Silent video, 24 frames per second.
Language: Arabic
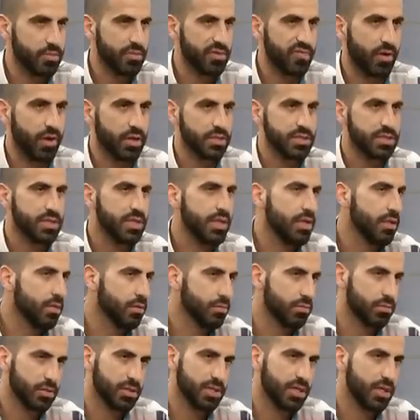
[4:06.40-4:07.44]

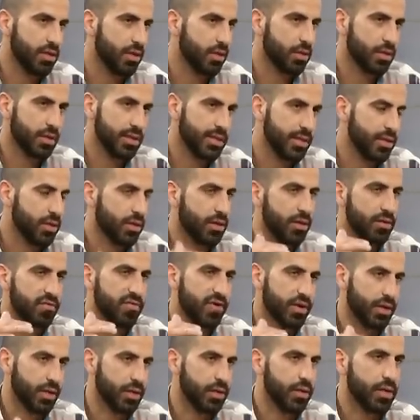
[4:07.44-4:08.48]
بفلسطين كثير كثير
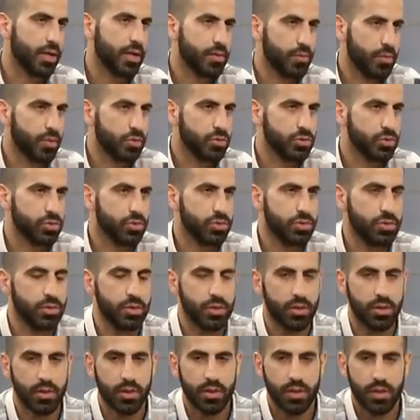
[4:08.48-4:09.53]
الفرق يعني مم. موجود مم.